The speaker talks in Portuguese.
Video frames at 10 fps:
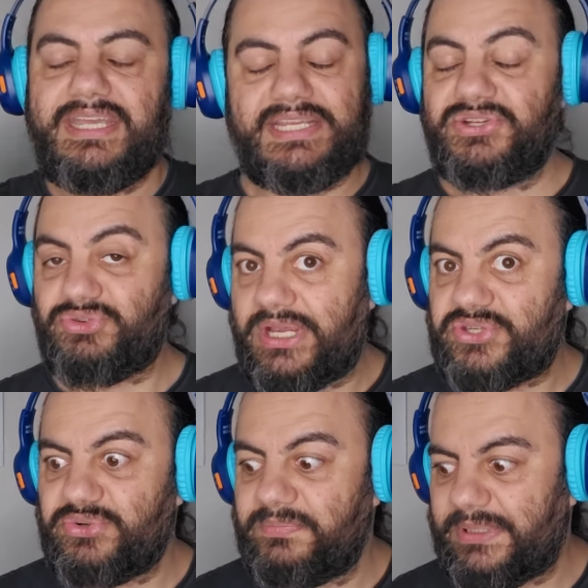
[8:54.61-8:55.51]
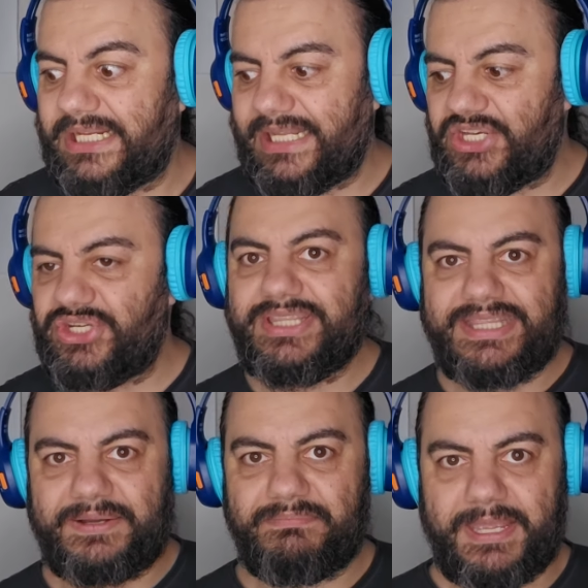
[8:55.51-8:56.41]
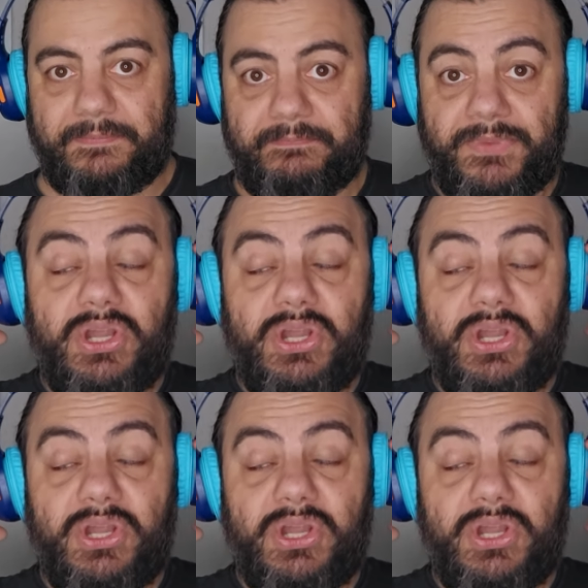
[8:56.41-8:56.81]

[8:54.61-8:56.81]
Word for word: e isso é surpreendente também.